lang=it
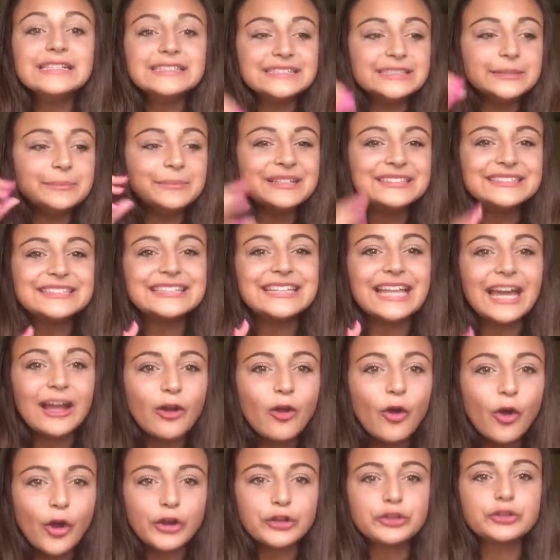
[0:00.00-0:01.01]
si mette
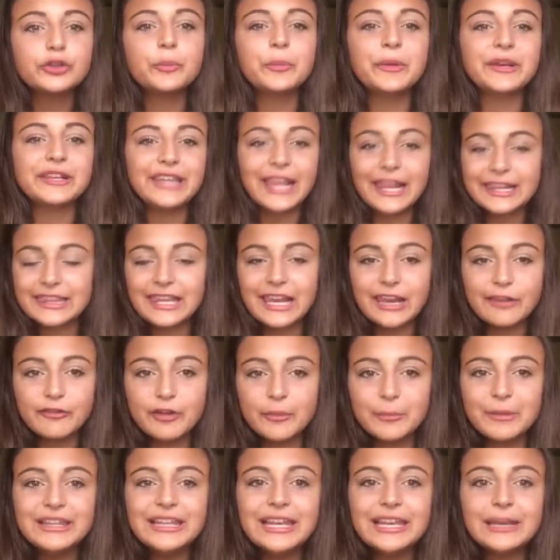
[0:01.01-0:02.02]
d'accordo per darti la famiglia
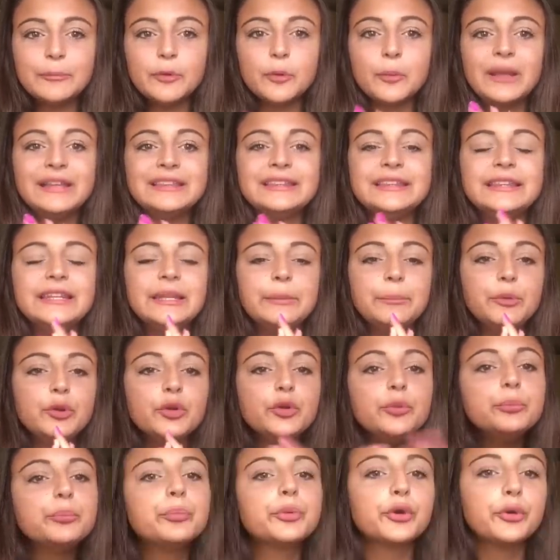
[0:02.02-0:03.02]
famiglia nei momenti più
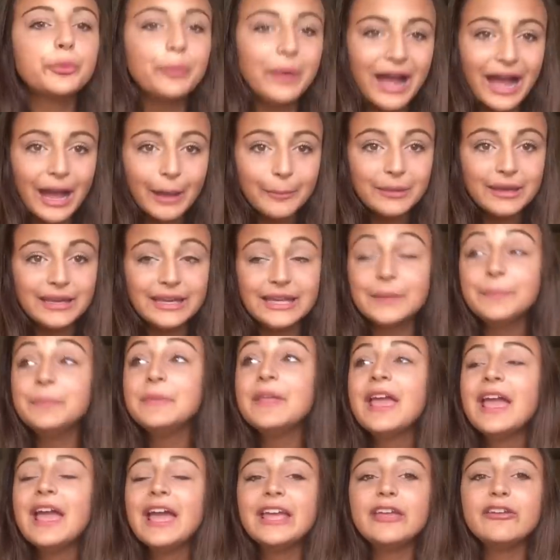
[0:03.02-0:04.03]
improbabili.
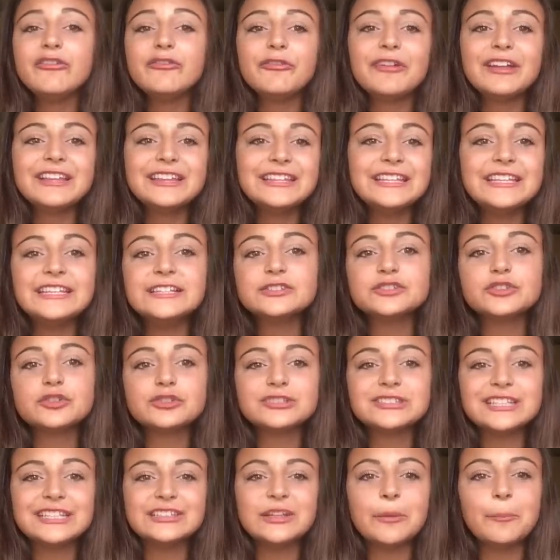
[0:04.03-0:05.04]
Infatti io sono
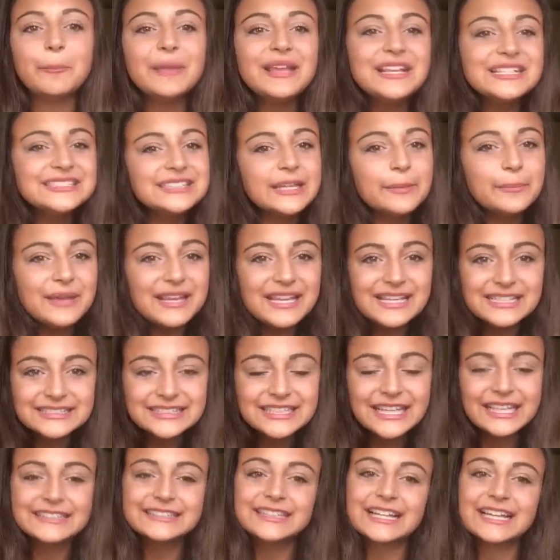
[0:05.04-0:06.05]
stata mesi e
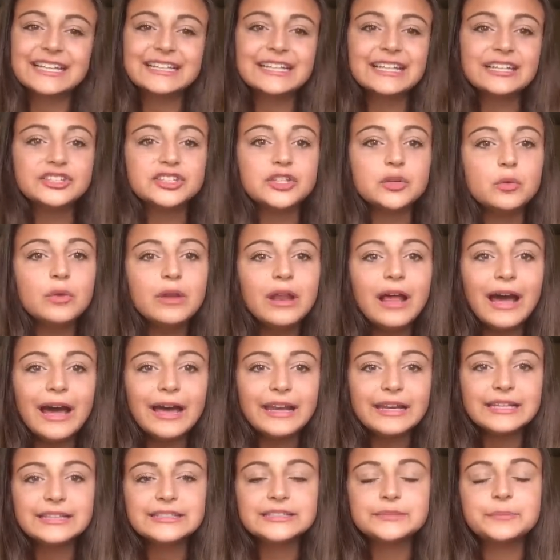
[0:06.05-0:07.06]
mesi attaccata al
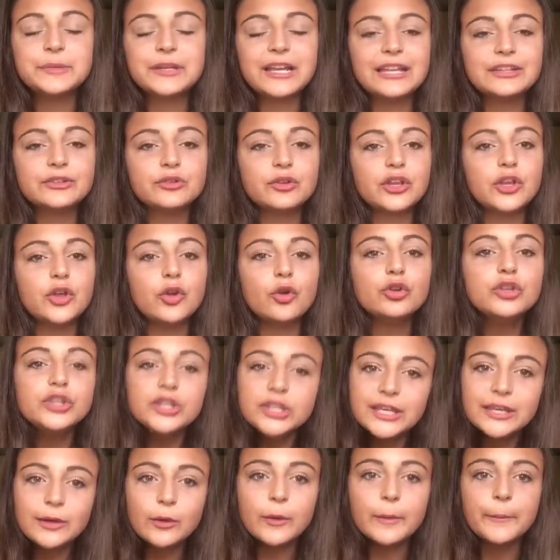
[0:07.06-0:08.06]
cellulare sperando che
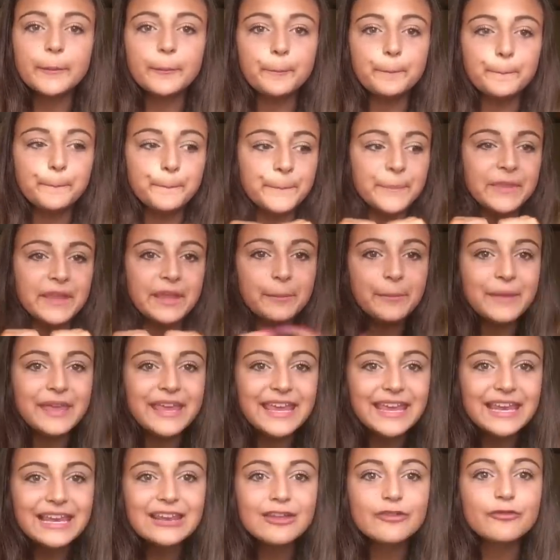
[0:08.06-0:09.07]
ogni mm,
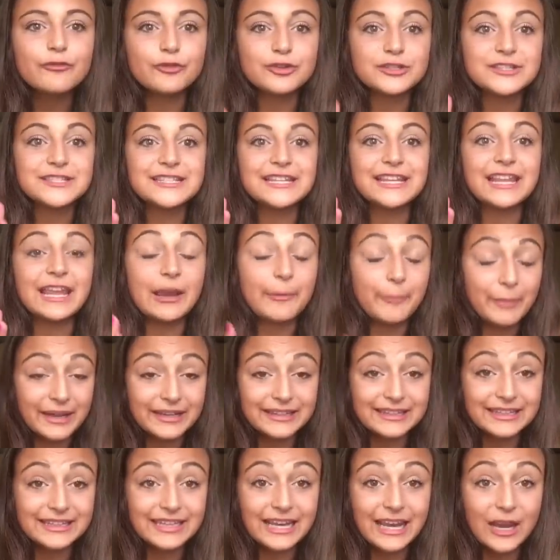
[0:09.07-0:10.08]
email fosse dalla
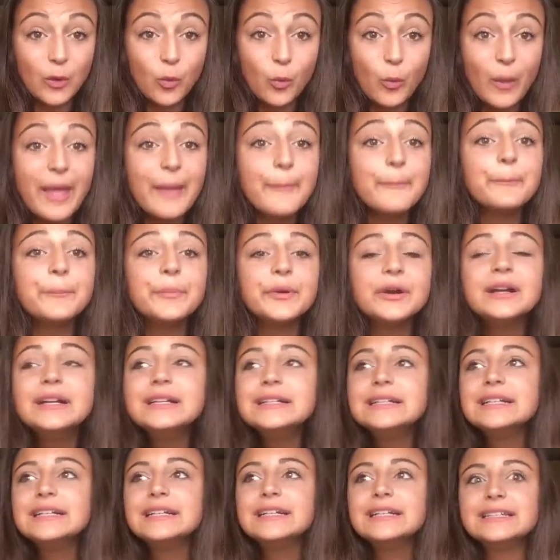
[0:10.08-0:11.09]
parte della web,
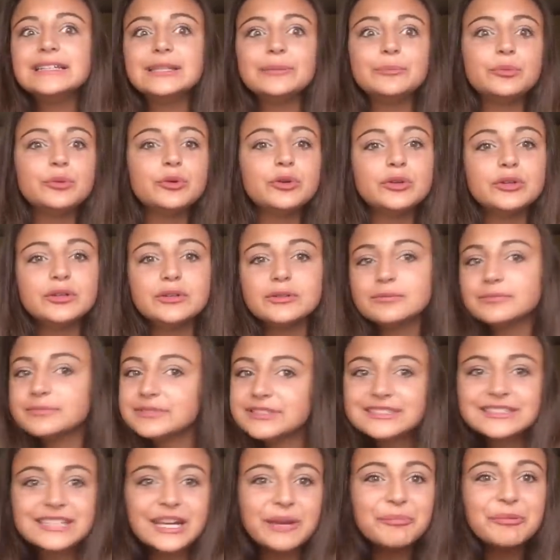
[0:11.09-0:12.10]
tipo
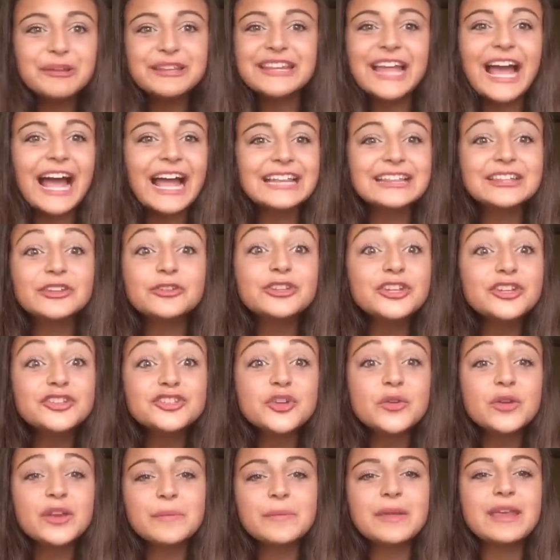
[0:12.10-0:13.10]
strepitante, oddio
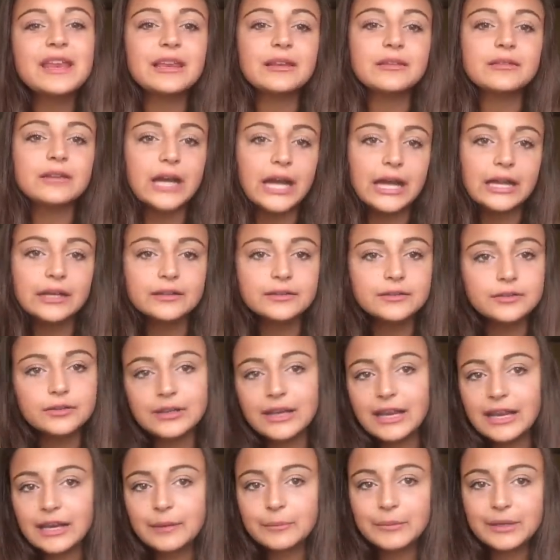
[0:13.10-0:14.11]
c'è un'email, ah non
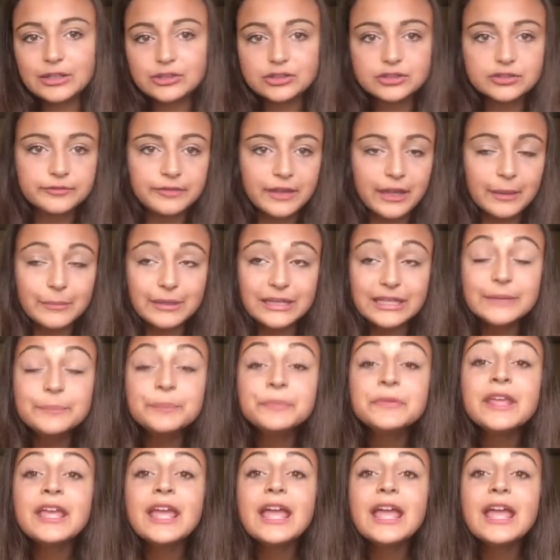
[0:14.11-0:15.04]
è la mia News Family,